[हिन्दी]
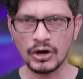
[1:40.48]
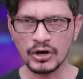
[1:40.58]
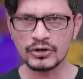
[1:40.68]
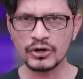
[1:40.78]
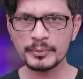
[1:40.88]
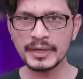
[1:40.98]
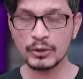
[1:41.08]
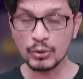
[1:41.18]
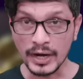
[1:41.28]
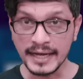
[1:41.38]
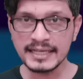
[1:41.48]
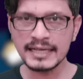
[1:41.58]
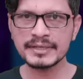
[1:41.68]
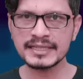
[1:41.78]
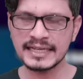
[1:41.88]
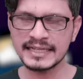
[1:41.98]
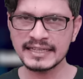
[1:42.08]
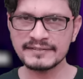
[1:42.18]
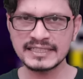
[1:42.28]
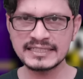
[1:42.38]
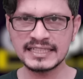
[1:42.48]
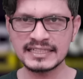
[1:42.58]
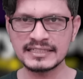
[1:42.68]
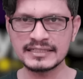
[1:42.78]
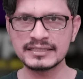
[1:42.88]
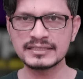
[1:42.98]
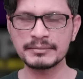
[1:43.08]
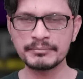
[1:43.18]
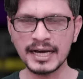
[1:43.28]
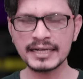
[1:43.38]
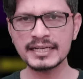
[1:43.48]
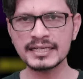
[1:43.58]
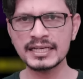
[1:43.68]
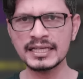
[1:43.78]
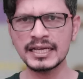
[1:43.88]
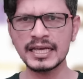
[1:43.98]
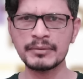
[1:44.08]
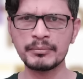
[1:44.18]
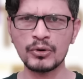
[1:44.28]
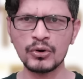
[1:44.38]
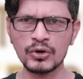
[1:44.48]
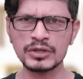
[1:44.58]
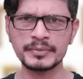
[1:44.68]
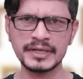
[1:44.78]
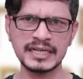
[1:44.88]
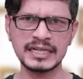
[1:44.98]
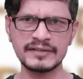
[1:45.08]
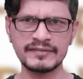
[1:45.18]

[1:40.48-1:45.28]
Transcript: हांगकांग में क्वाइन के बदले ईटीएफ e दी जाएगी ये मार्केट के लिए एक बहुत बड़ी